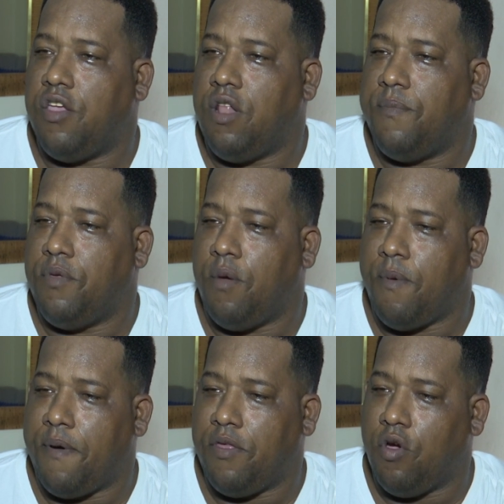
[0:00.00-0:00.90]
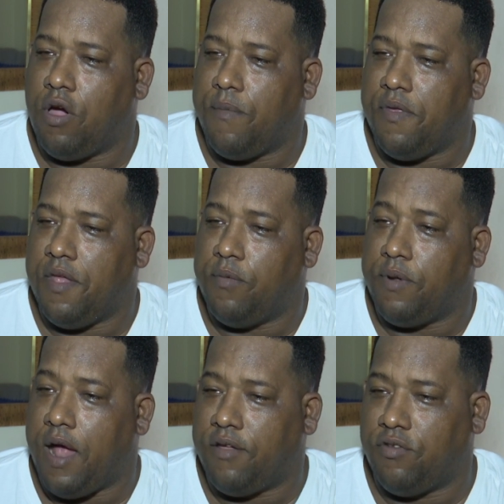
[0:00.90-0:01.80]
Yo le pido a papá Dios que me dé el
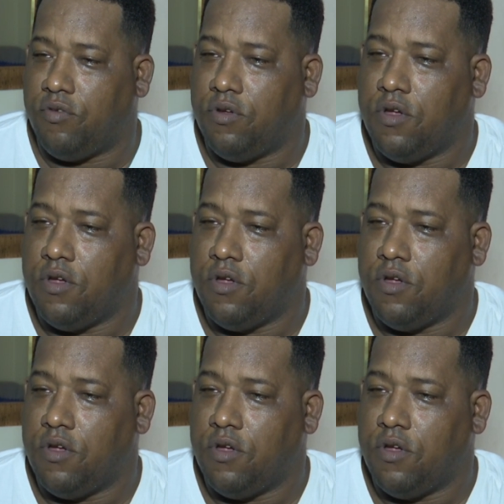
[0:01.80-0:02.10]
brazo,